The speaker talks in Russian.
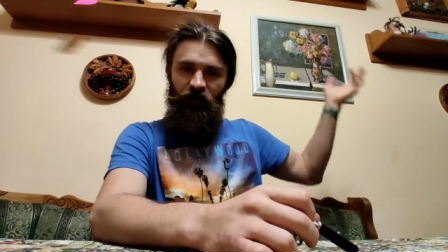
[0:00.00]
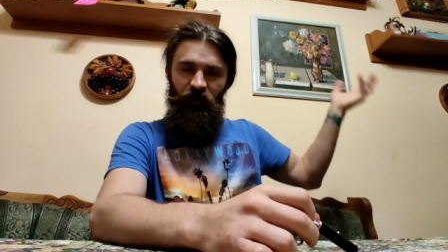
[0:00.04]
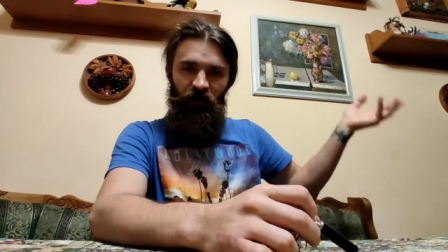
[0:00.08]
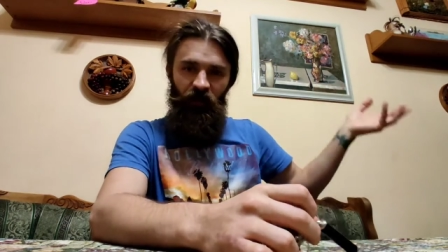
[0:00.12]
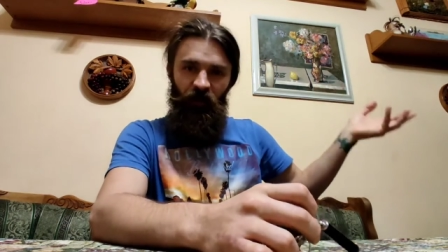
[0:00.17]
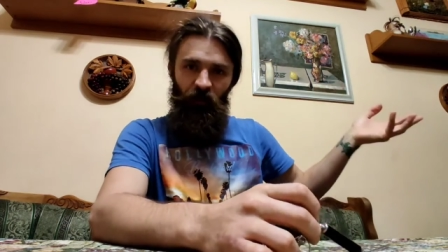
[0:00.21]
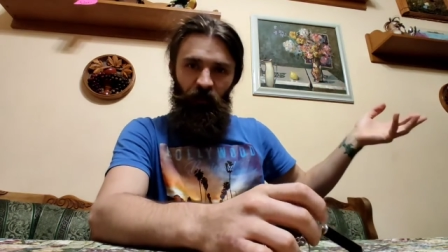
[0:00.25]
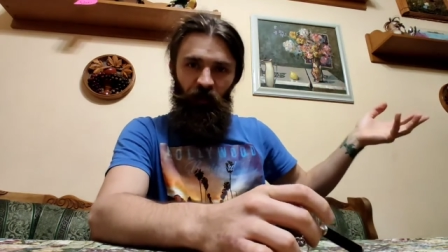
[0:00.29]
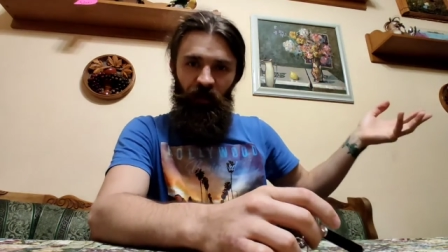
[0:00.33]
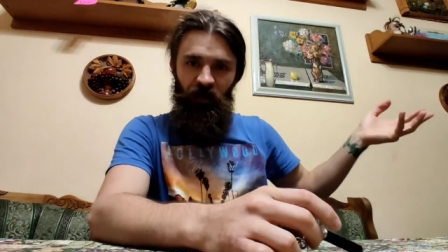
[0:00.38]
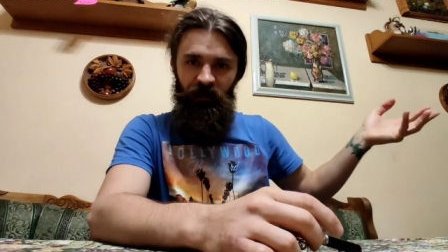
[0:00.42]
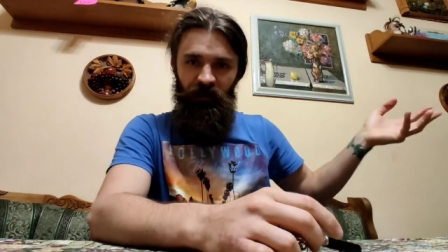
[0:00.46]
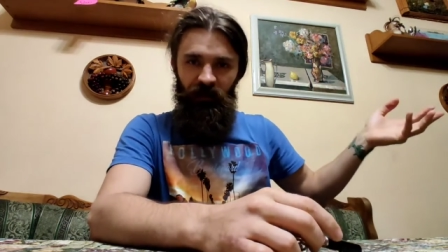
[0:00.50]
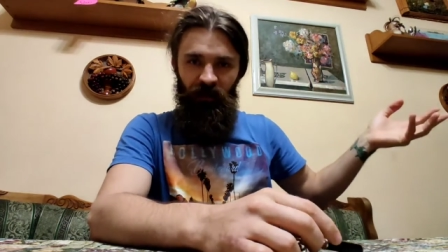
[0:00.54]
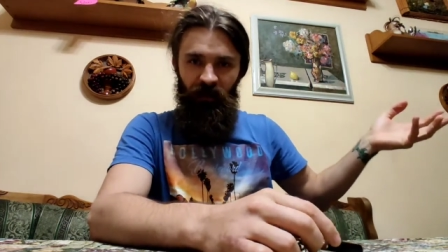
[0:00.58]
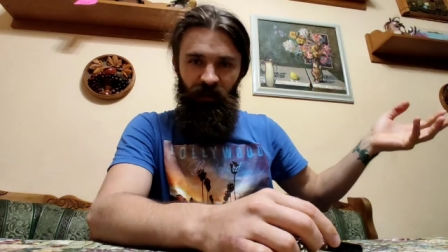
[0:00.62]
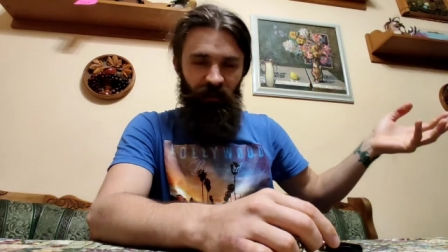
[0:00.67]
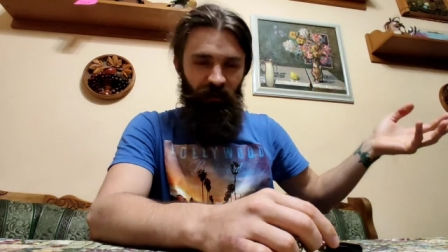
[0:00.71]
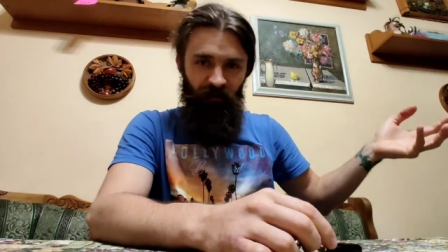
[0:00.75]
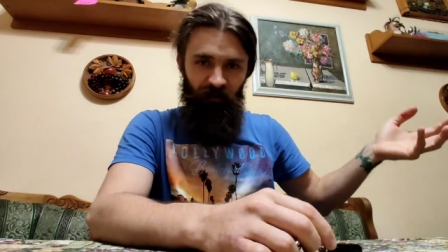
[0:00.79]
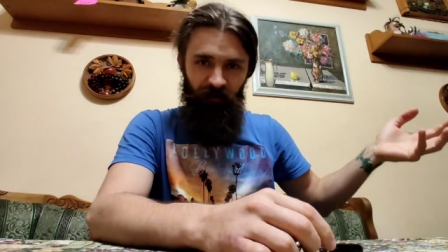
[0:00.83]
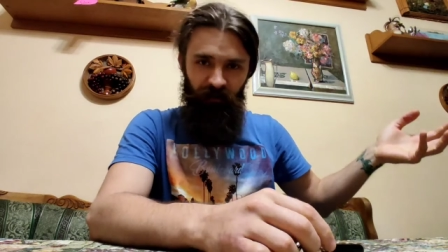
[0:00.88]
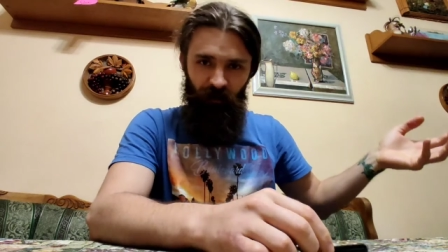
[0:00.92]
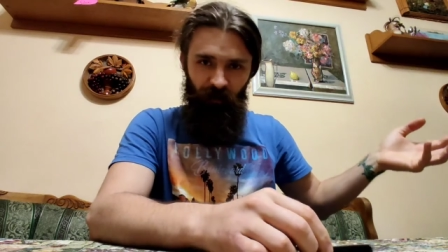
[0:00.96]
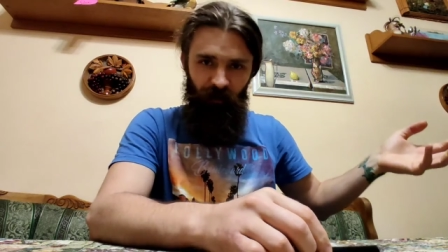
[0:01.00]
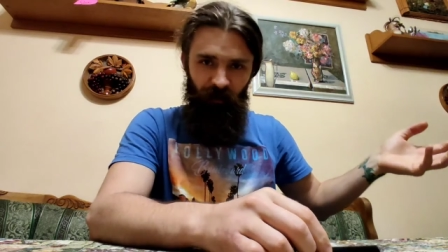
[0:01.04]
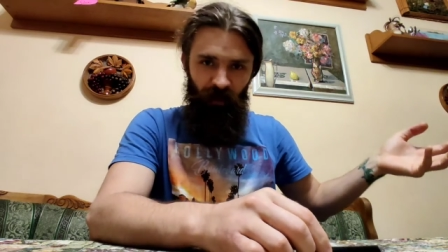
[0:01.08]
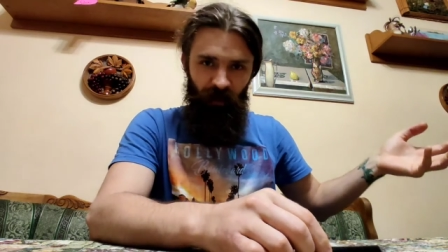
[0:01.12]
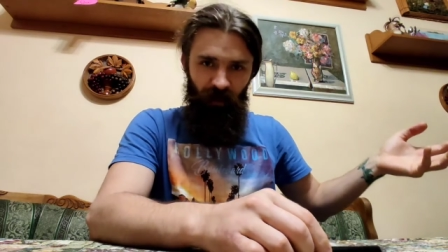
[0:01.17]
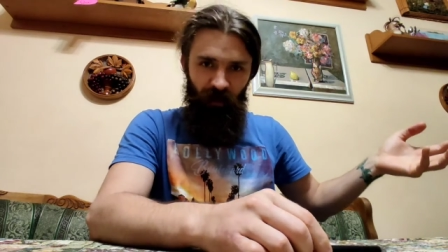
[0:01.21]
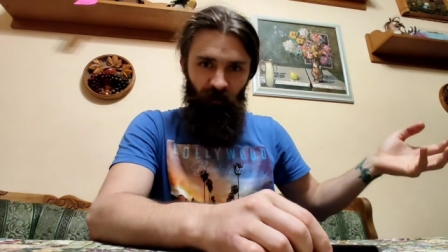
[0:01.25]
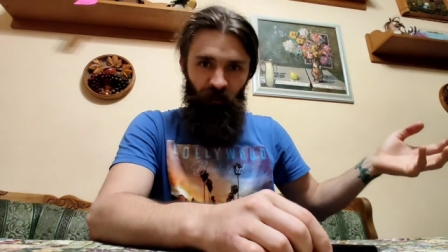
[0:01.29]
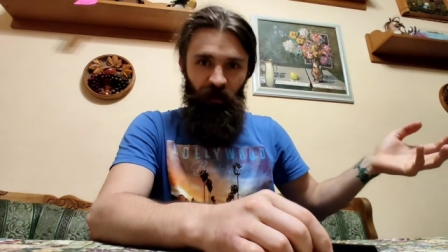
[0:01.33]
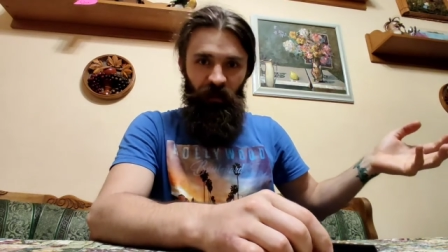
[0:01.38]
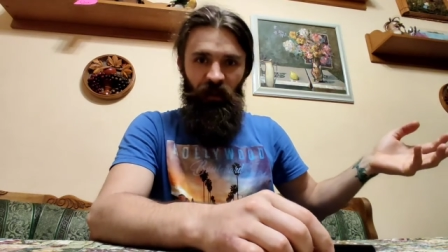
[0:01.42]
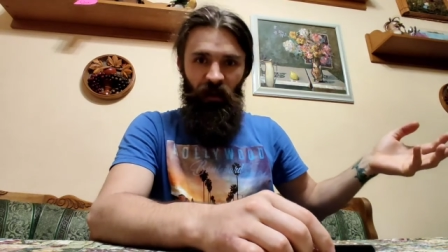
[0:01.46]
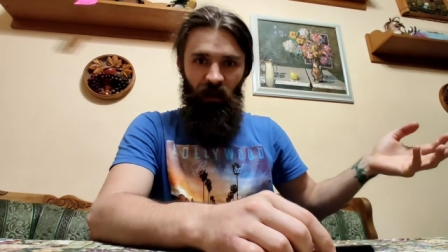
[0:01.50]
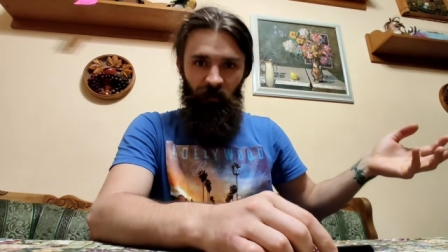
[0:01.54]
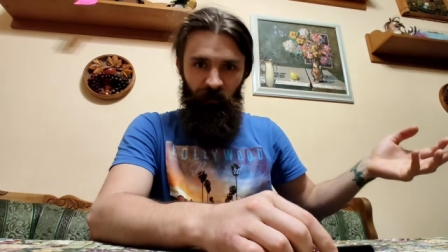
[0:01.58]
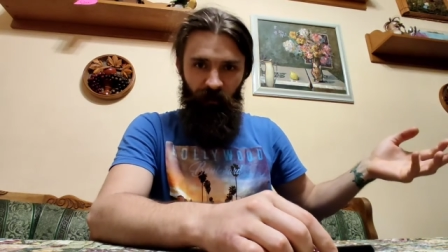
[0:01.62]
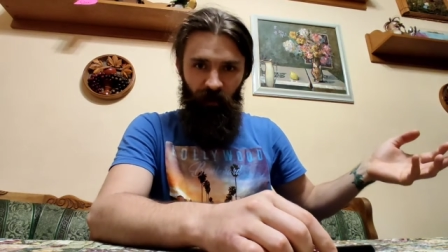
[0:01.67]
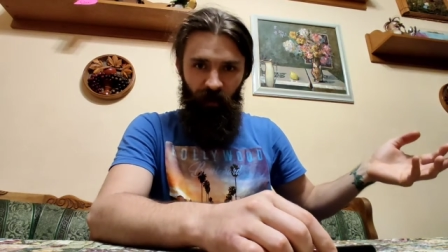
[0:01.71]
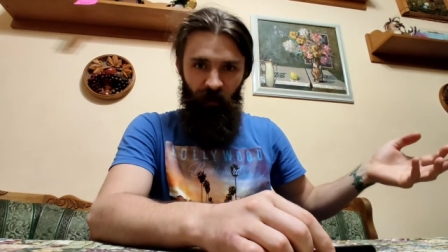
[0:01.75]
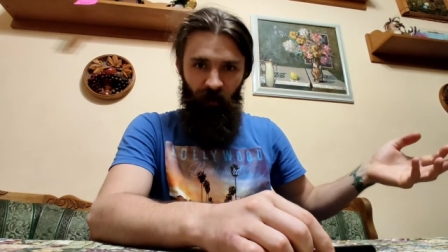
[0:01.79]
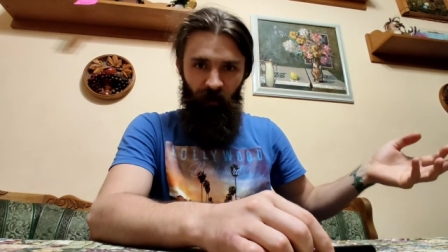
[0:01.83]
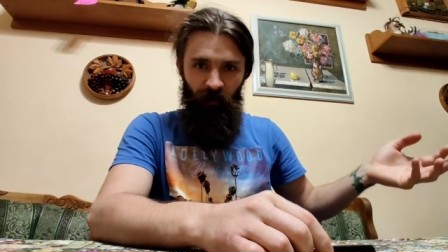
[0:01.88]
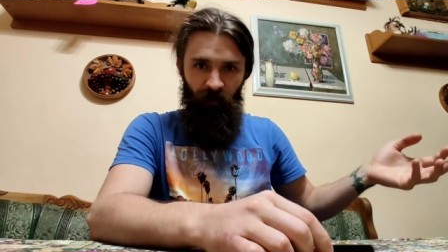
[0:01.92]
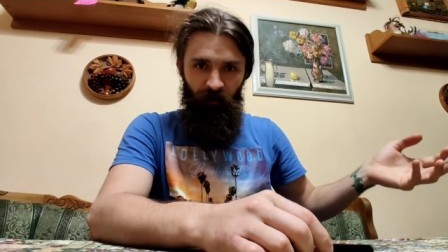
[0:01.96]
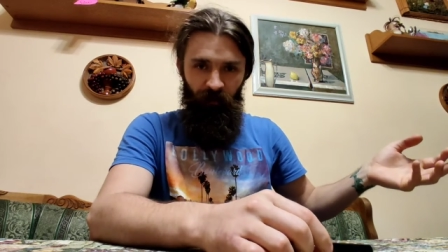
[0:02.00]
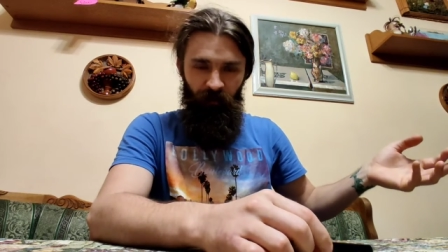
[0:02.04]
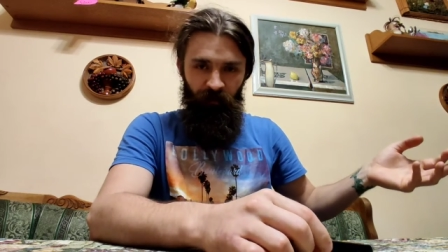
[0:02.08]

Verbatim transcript: небесное, это все метафора.